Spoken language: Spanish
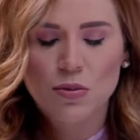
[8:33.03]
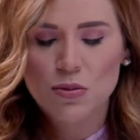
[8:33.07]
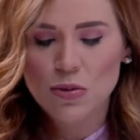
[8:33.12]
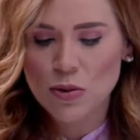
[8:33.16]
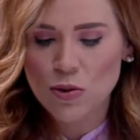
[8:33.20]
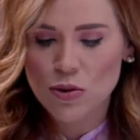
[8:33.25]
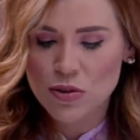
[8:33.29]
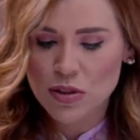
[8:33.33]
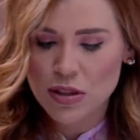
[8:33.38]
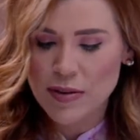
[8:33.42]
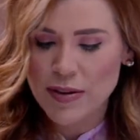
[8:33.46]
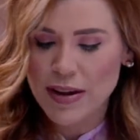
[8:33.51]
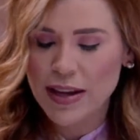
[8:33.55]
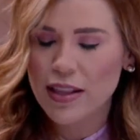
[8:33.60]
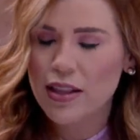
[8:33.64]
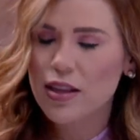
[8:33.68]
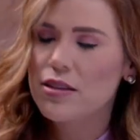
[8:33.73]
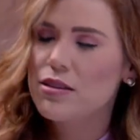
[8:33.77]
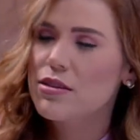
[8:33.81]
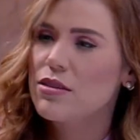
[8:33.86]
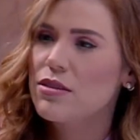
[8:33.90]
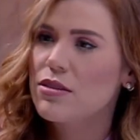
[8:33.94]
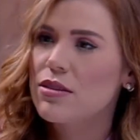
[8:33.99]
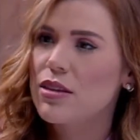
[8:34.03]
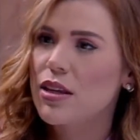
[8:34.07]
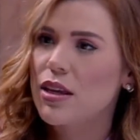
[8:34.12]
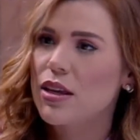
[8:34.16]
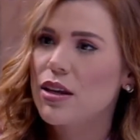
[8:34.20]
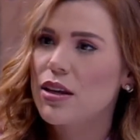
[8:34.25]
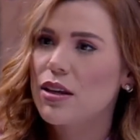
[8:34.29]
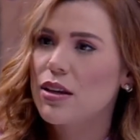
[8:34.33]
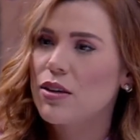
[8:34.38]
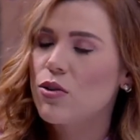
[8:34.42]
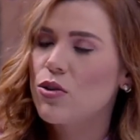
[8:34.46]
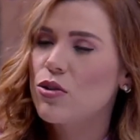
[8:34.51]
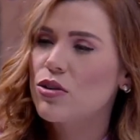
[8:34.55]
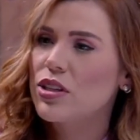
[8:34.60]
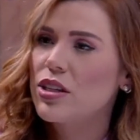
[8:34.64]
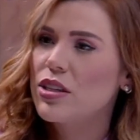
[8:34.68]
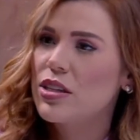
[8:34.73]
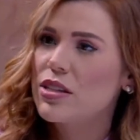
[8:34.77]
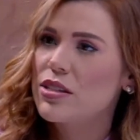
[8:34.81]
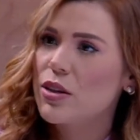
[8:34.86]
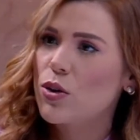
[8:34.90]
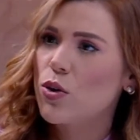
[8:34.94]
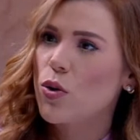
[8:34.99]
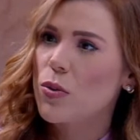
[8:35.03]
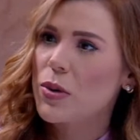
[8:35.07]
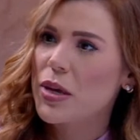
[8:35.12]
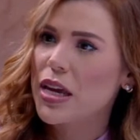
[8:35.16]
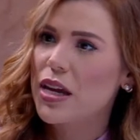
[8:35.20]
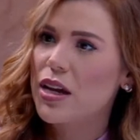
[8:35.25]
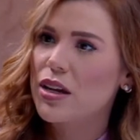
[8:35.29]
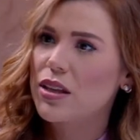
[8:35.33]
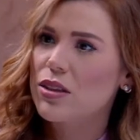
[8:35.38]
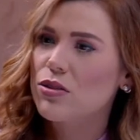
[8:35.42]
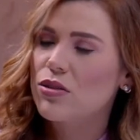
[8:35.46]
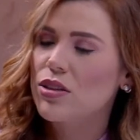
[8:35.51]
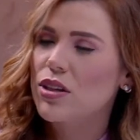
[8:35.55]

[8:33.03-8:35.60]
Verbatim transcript: los niveles de órdenes de gobierno,